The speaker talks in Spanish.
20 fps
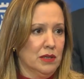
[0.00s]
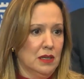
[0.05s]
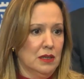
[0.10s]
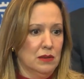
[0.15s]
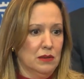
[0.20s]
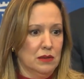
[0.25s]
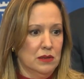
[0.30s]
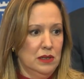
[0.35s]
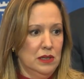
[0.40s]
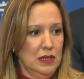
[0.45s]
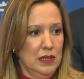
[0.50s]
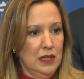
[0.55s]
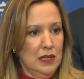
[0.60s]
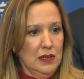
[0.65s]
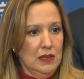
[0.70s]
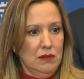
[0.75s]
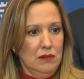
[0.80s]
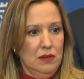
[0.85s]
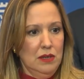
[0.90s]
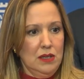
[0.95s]
tanto,
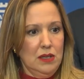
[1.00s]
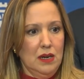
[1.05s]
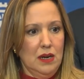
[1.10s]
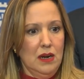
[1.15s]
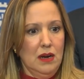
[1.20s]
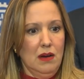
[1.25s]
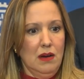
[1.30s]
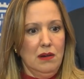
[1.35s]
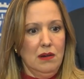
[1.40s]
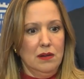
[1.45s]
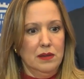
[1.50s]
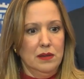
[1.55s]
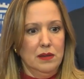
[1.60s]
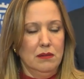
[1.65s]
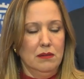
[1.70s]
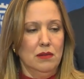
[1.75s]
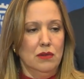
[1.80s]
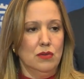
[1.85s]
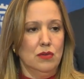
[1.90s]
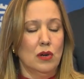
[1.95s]
nuestra
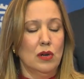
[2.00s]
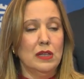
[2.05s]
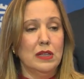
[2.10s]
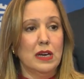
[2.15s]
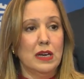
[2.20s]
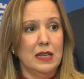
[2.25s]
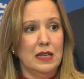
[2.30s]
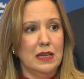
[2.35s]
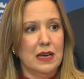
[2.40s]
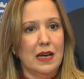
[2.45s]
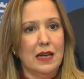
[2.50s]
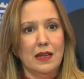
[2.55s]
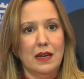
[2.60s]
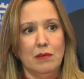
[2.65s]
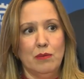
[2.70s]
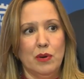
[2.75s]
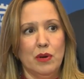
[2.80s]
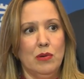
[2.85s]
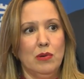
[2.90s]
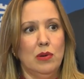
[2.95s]
solidaridad
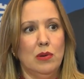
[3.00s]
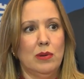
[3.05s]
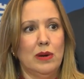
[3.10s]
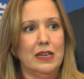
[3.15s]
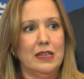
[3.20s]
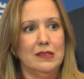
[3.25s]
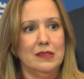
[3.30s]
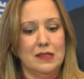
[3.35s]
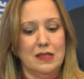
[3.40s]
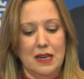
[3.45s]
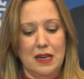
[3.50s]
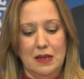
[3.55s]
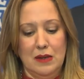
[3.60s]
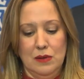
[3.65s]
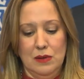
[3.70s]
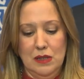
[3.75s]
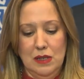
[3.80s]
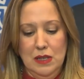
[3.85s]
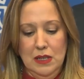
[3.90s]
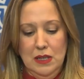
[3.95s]
al pueblo
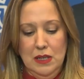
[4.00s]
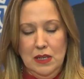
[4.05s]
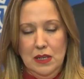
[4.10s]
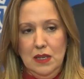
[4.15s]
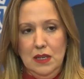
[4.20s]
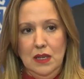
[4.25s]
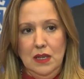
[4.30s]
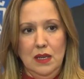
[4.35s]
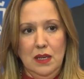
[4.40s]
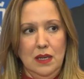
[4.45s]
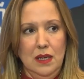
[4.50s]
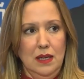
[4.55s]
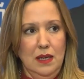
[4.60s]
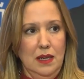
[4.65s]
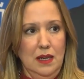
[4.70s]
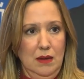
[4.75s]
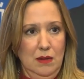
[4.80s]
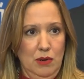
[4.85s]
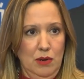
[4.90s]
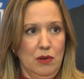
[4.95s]
valenciano
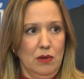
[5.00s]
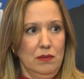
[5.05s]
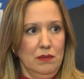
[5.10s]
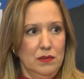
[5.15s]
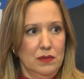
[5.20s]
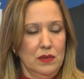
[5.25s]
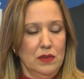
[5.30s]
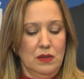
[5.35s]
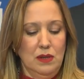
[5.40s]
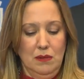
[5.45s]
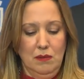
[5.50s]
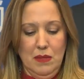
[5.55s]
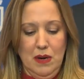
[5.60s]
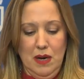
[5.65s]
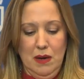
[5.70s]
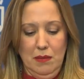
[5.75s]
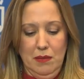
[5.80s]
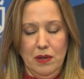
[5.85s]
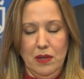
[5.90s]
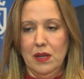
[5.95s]
y, y bueno, sin
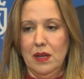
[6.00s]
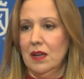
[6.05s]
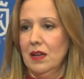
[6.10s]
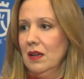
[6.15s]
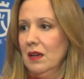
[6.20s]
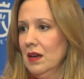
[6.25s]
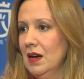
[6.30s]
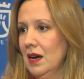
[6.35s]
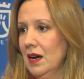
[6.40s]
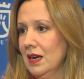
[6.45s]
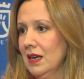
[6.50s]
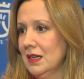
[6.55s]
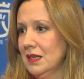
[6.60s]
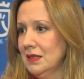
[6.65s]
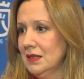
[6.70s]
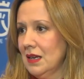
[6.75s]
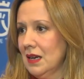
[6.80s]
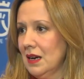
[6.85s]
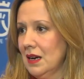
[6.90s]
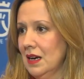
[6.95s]
más, pues,
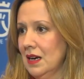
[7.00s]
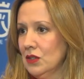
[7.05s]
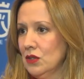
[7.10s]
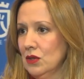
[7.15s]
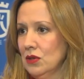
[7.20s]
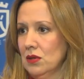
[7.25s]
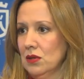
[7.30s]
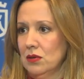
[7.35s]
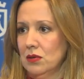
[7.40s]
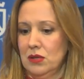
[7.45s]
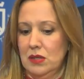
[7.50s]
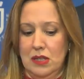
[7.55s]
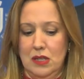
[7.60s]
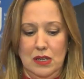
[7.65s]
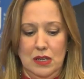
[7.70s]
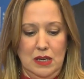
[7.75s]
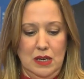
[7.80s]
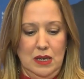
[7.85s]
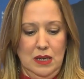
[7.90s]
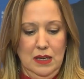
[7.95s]
agradecerles a todos
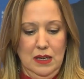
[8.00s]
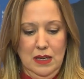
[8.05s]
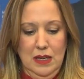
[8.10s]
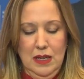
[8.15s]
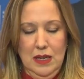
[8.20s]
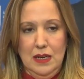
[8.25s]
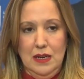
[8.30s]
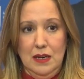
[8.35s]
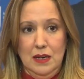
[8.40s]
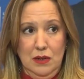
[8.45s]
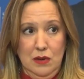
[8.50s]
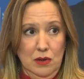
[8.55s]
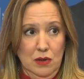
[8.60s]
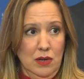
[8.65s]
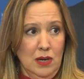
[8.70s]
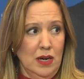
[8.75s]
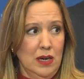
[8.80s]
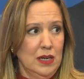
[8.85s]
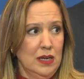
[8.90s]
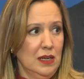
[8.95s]
ustedes que
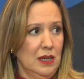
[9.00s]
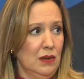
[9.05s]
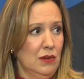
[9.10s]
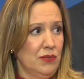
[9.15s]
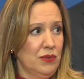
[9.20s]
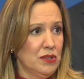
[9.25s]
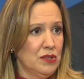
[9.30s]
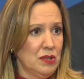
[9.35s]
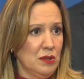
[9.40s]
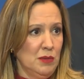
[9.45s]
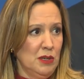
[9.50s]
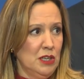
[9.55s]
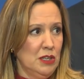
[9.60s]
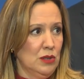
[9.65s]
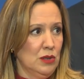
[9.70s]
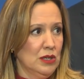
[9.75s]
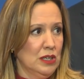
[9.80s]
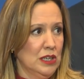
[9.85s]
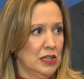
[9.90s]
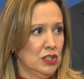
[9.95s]
reconjan el
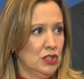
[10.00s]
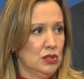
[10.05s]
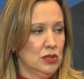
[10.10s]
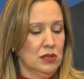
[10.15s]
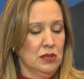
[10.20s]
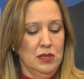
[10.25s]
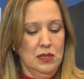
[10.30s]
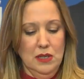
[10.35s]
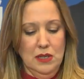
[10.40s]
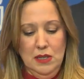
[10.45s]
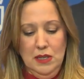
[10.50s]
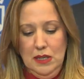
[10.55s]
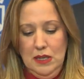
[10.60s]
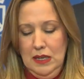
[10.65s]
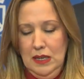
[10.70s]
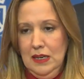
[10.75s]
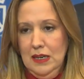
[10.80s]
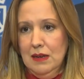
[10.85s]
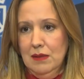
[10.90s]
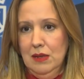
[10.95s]
ofrecimiento que ha hecho
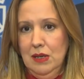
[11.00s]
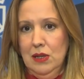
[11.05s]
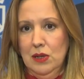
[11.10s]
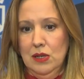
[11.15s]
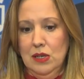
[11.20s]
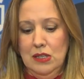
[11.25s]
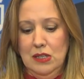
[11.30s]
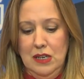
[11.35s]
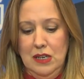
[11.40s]
el Cabildo de